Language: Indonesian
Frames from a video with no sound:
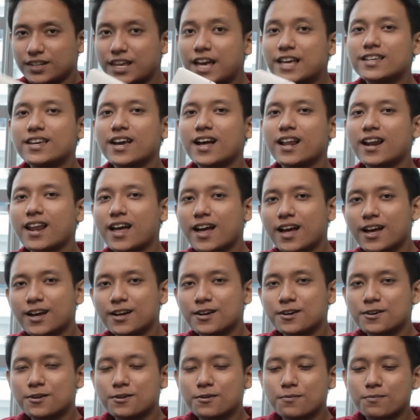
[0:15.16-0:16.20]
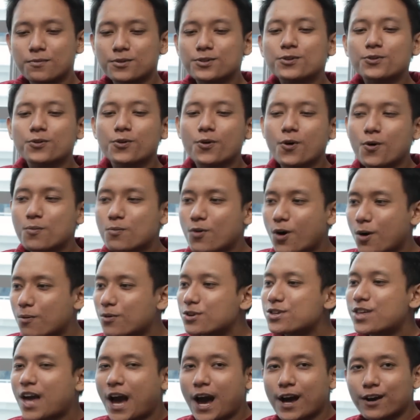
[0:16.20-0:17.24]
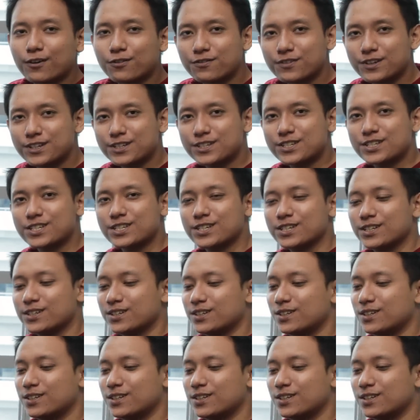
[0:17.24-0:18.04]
Ya iyalah, masa gue ngomong sama Jarvis?